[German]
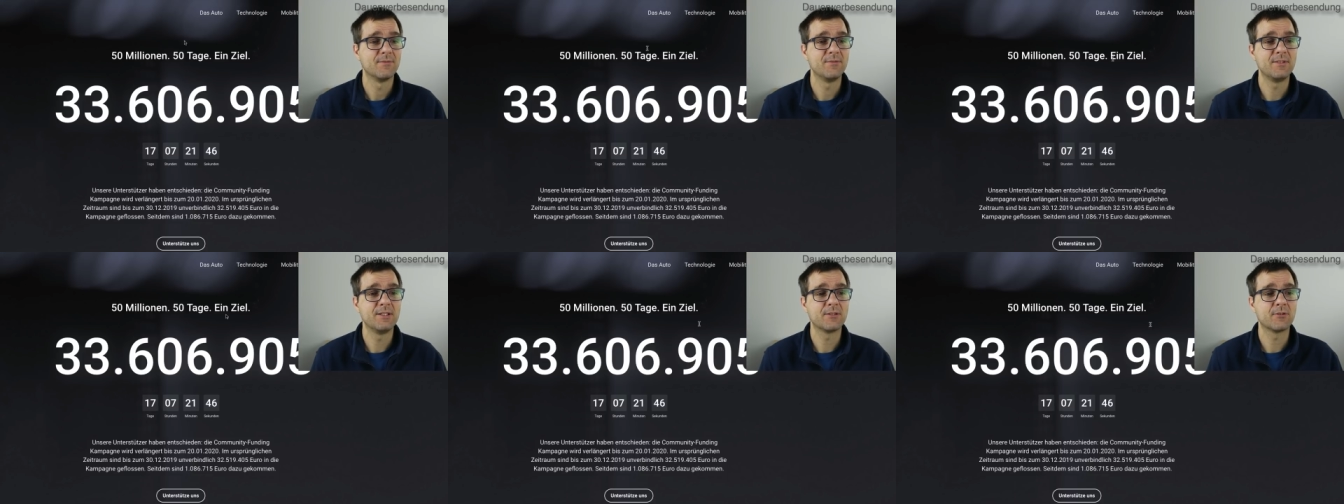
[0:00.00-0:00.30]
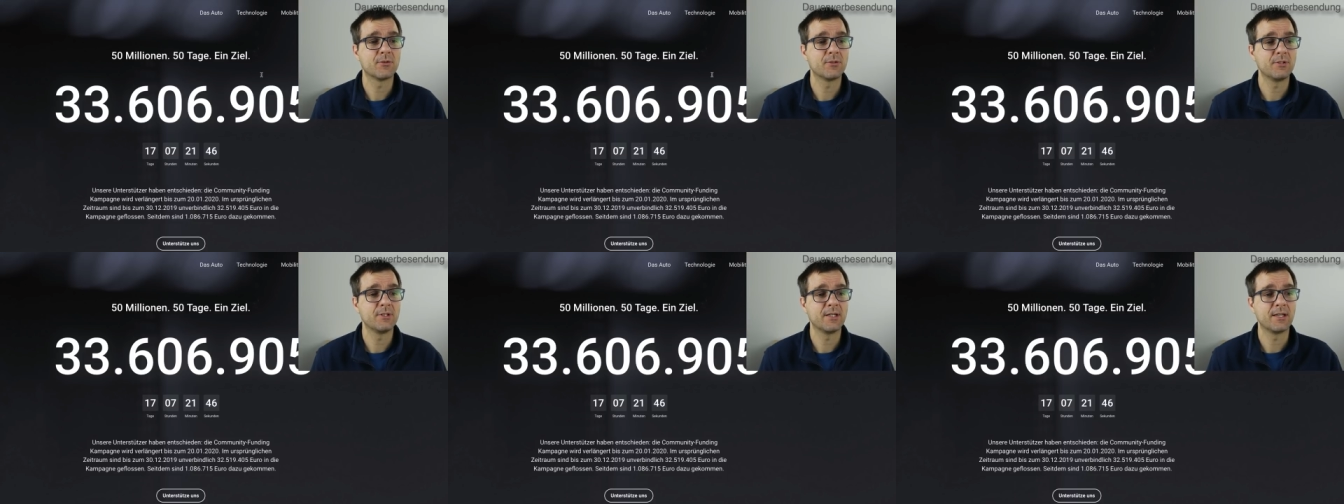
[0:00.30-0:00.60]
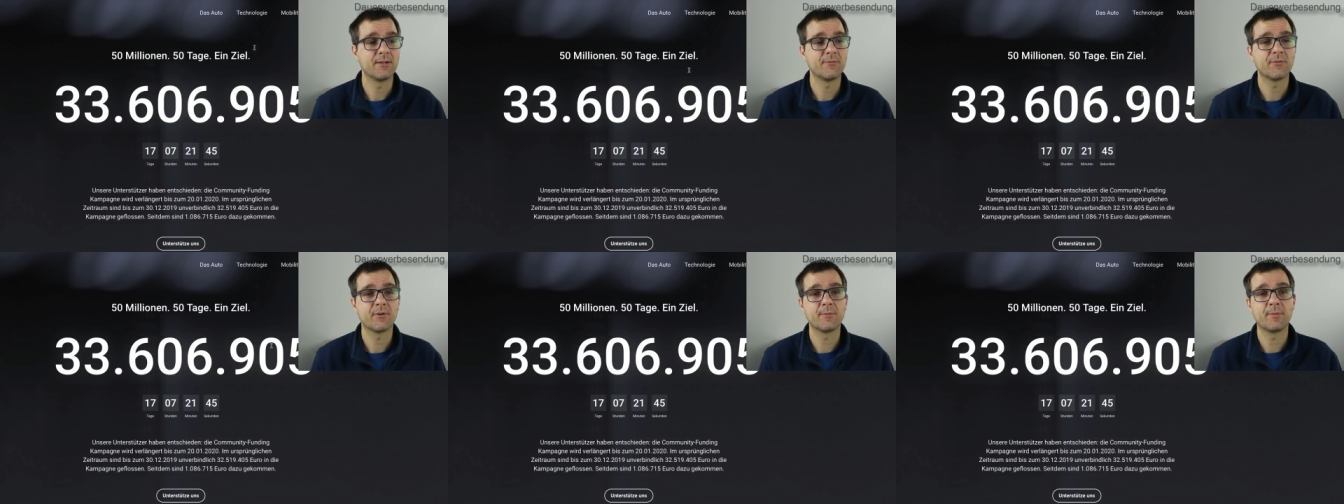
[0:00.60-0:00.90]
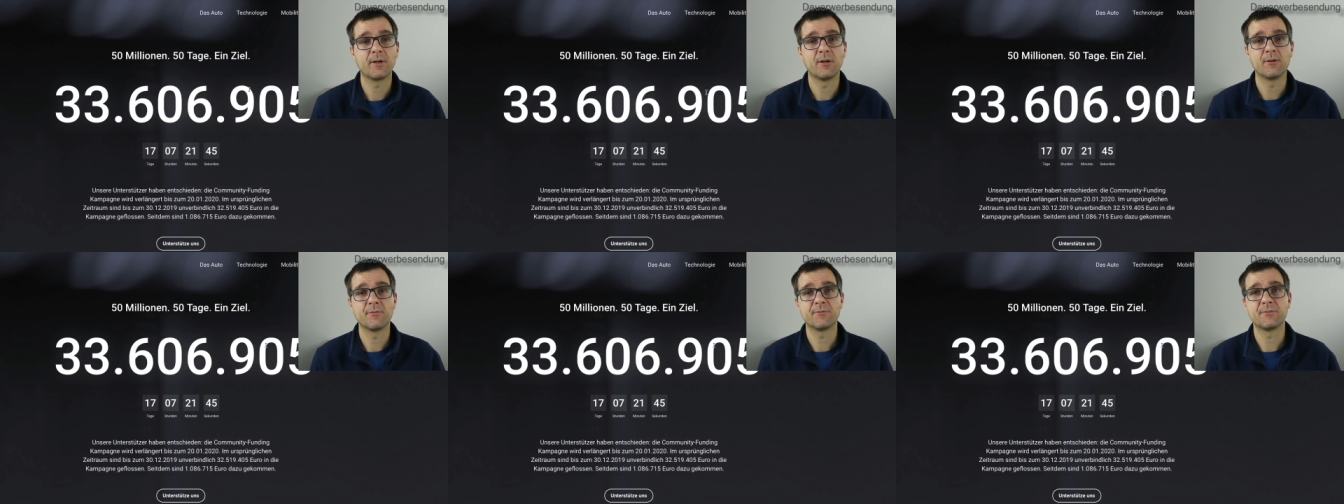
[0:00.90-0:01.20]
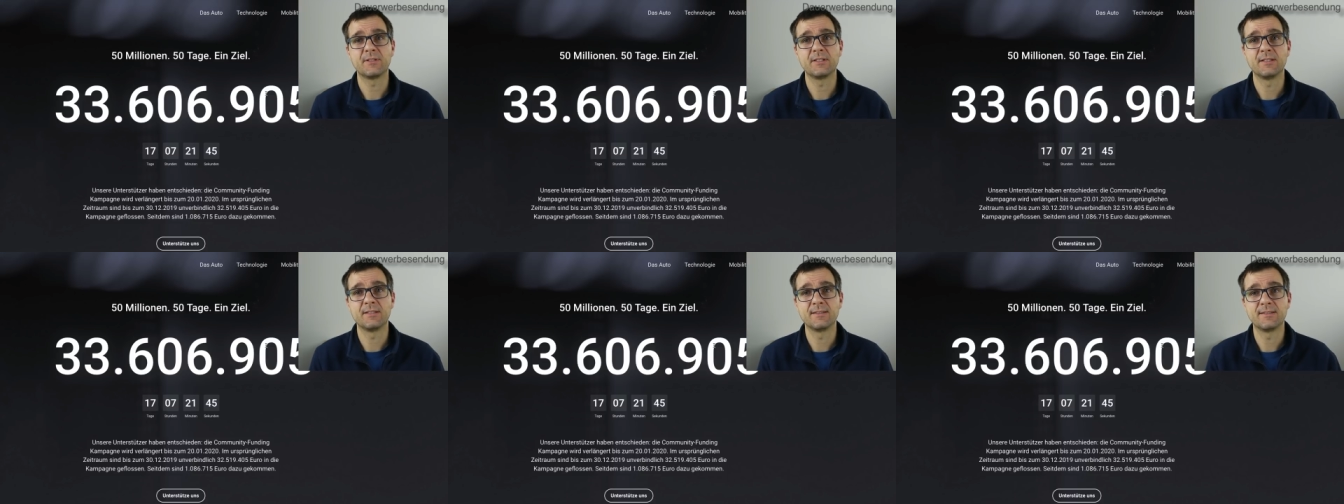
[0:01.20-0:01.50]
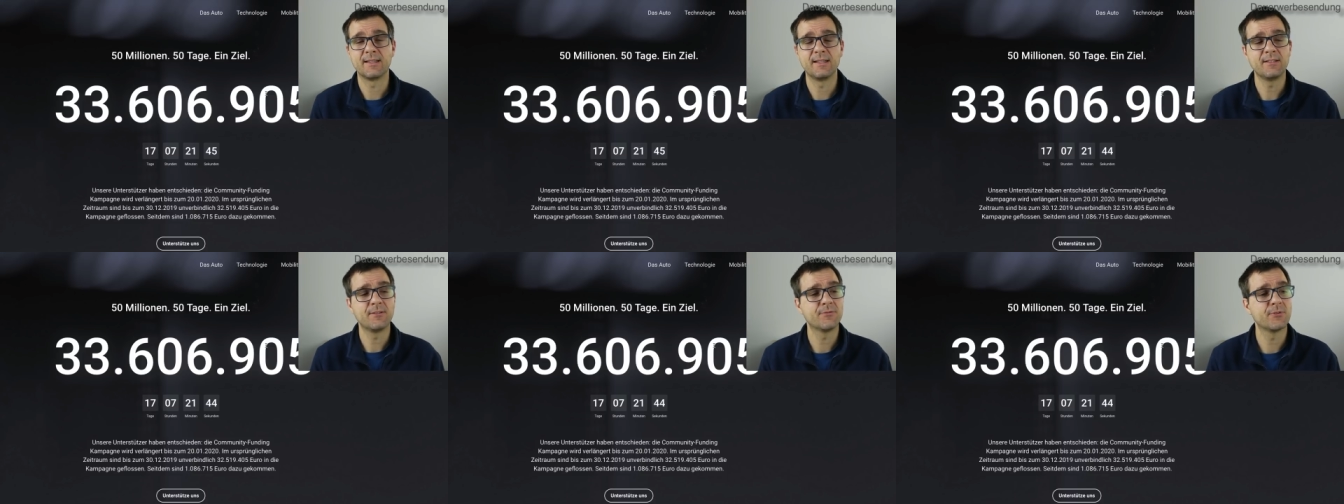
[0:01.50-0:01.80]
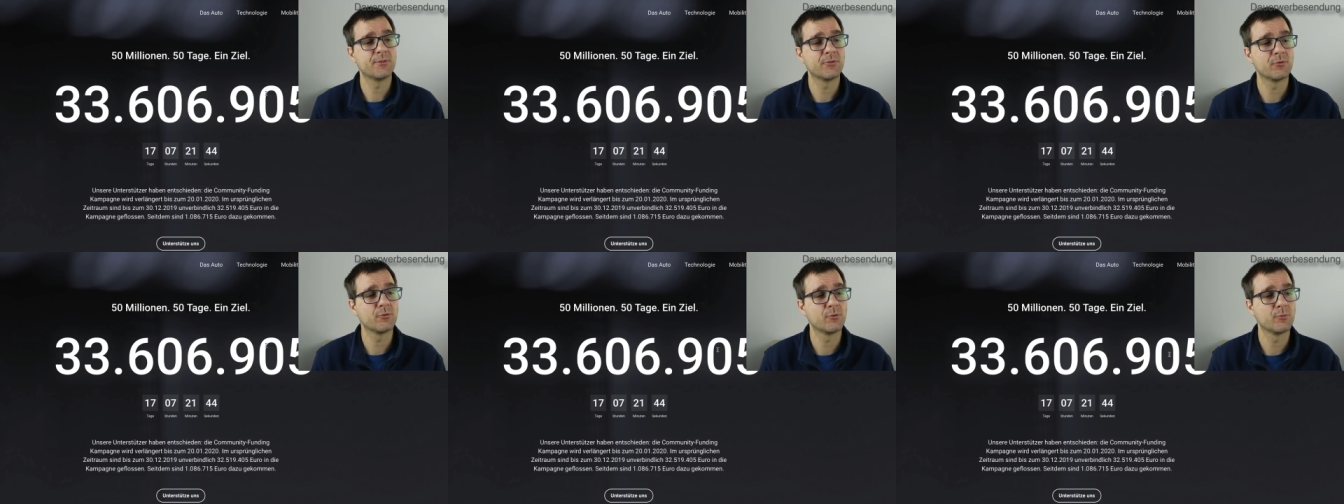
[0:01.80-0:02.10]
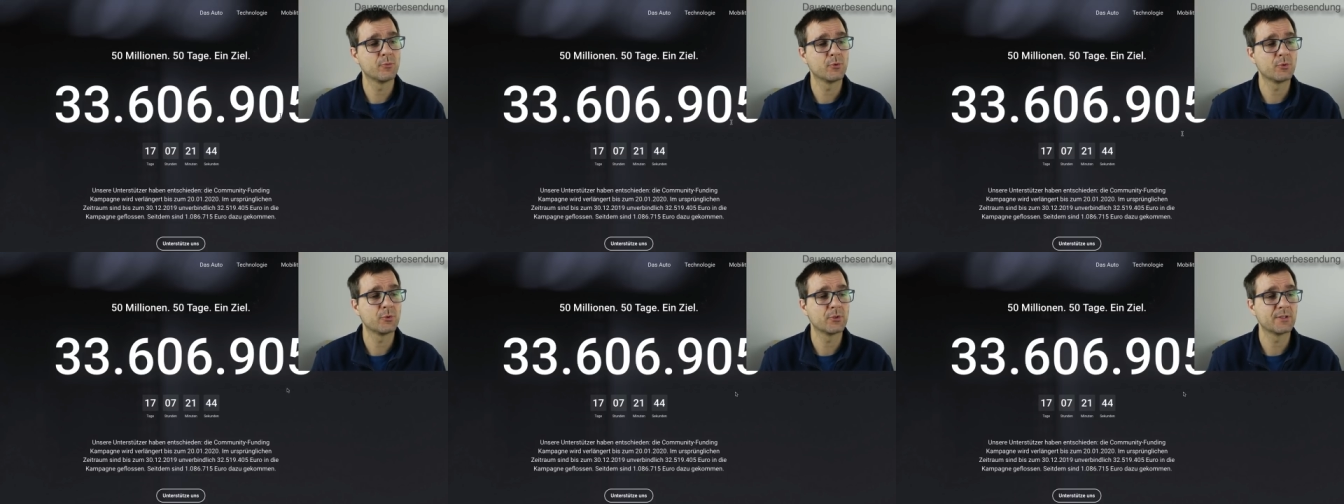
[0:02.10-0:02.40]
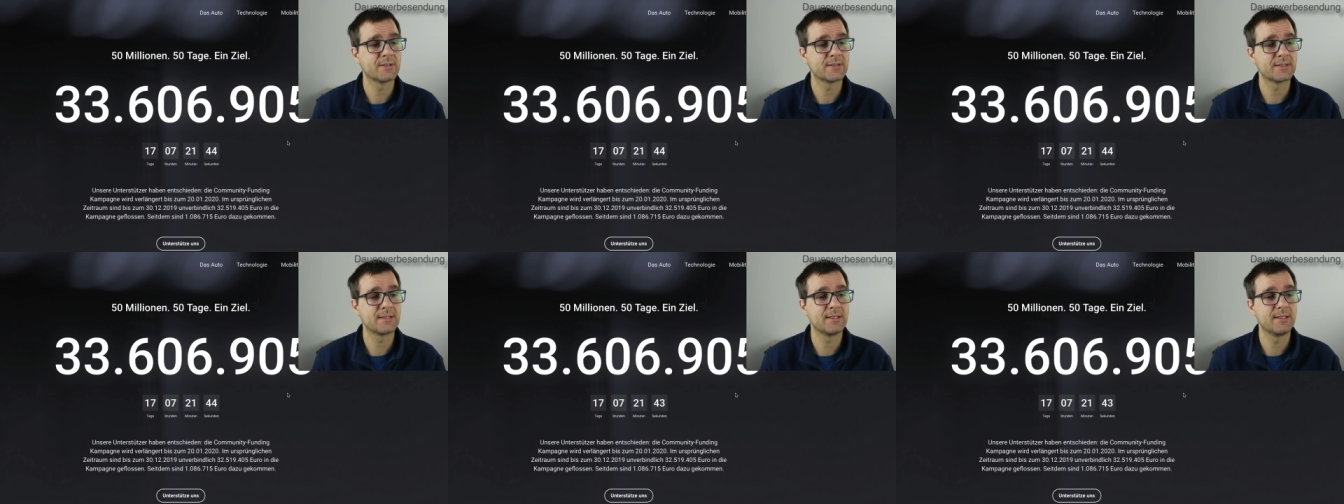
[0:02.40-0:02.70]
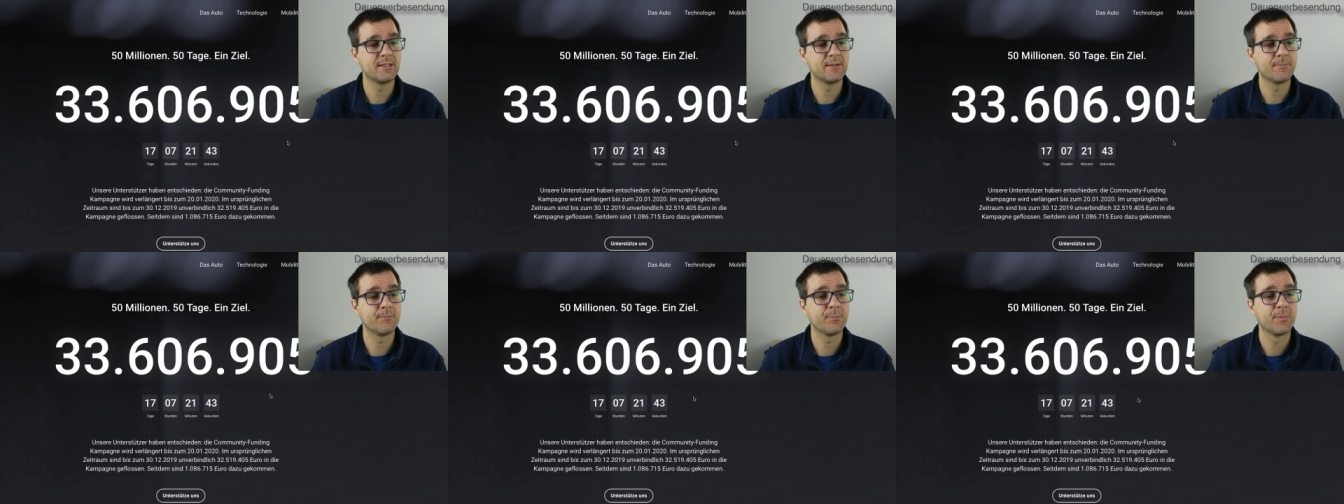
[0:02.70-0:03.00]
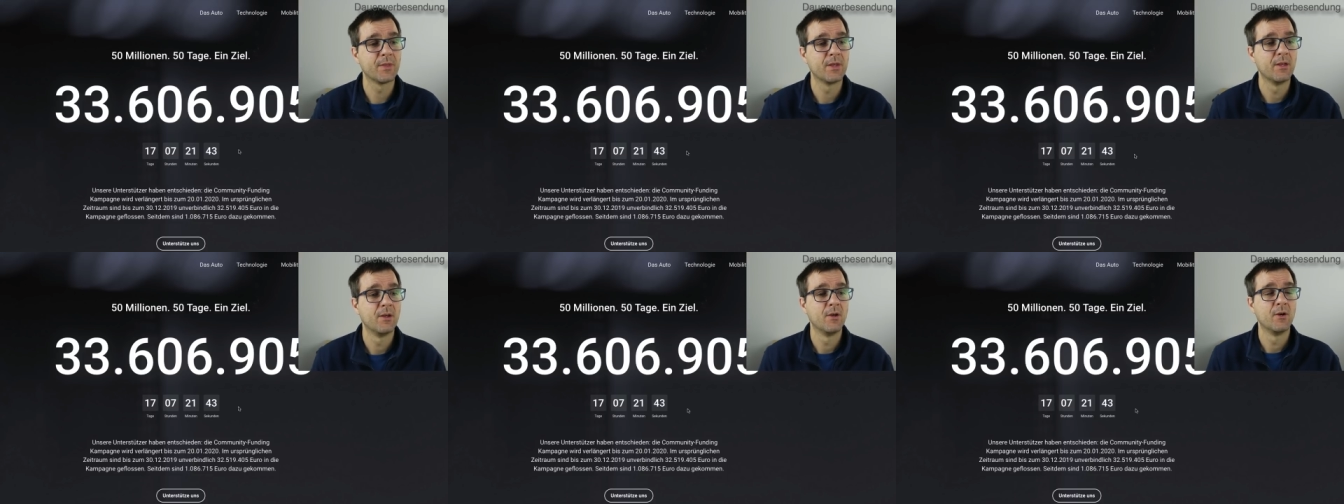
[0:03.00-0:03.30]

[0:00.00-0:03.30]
Wir können hier einfach mal auf die Seite von Sono Motors gehen